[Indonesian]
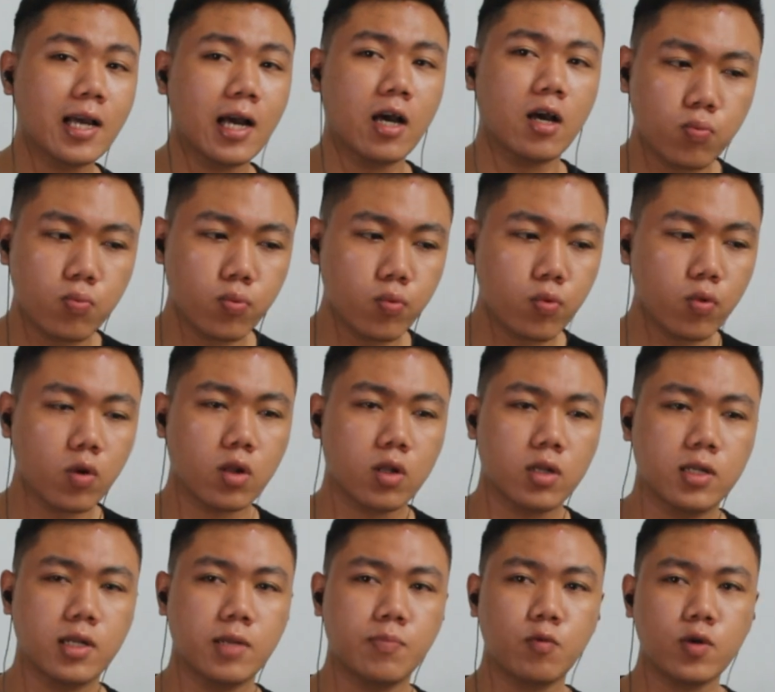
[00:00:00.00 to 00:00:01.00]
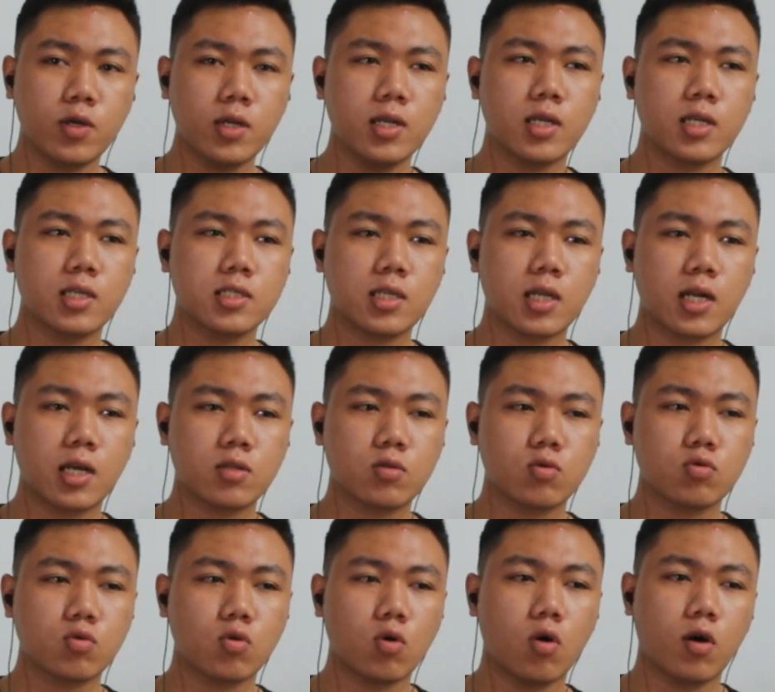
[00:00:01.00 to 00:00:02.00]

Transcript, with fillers: nggak full mungkin dari 100